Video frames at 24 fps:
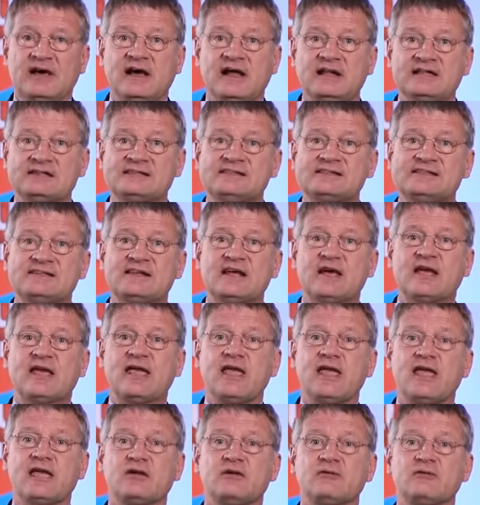Halten Sie
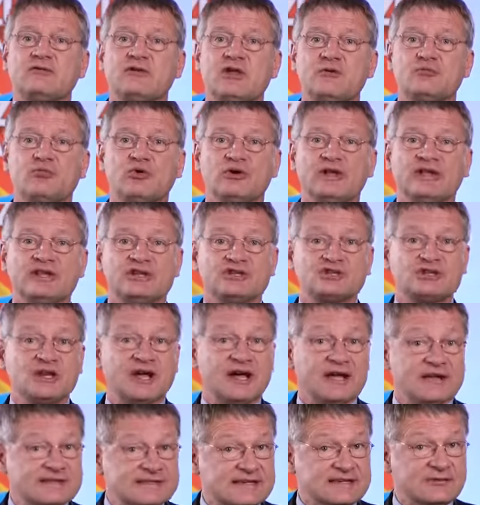dagegen den politischen
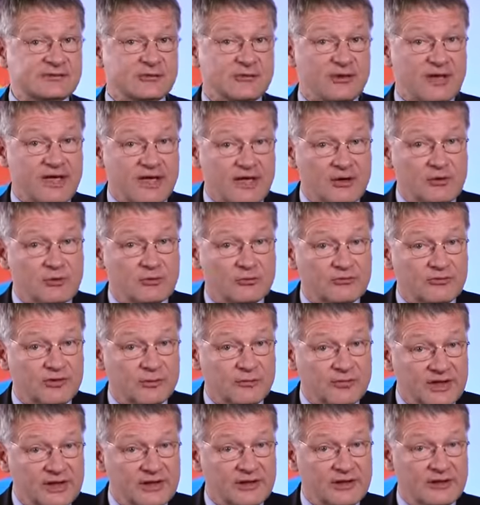Einsatz für Ehe und
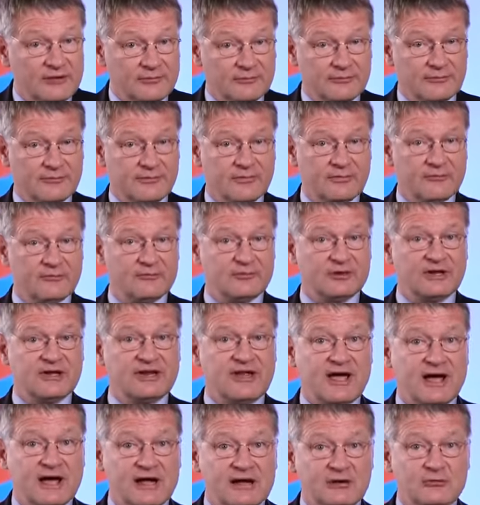Familie, für den
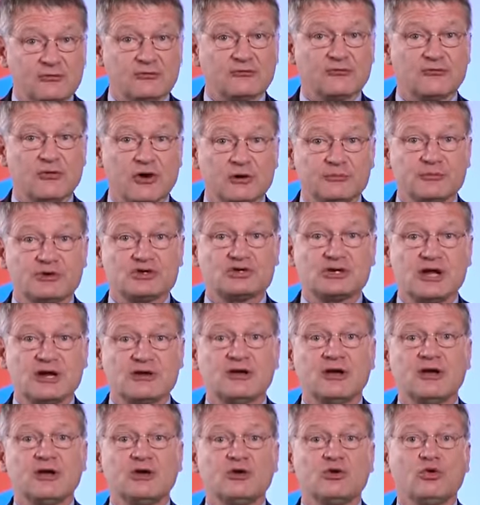Erhalt und Fortbestand
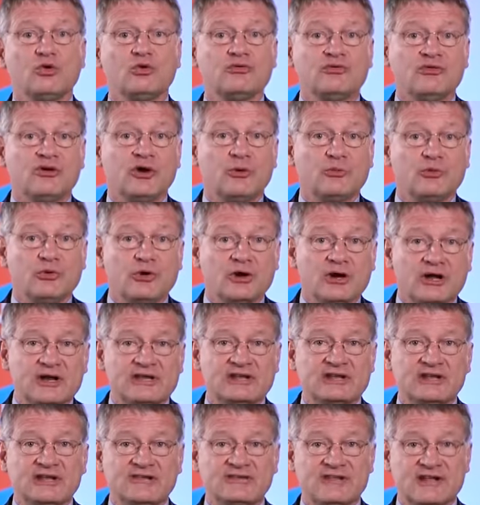unserer
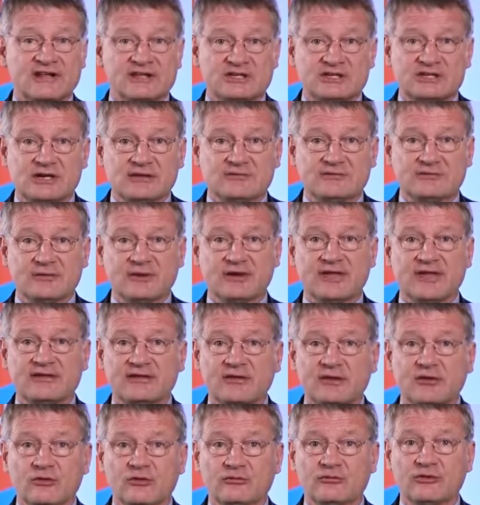bürgerlichen Gesellschaft für
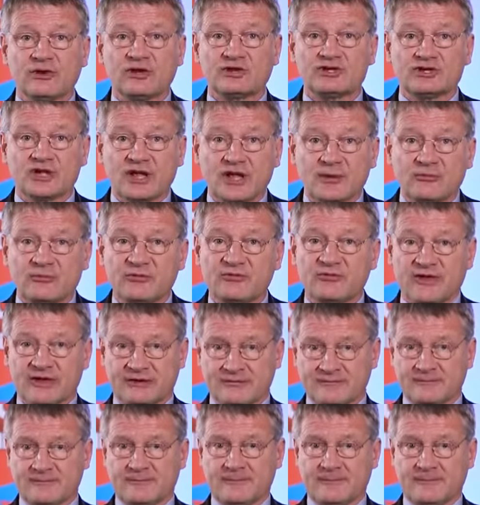richtig und für erstrebenswert,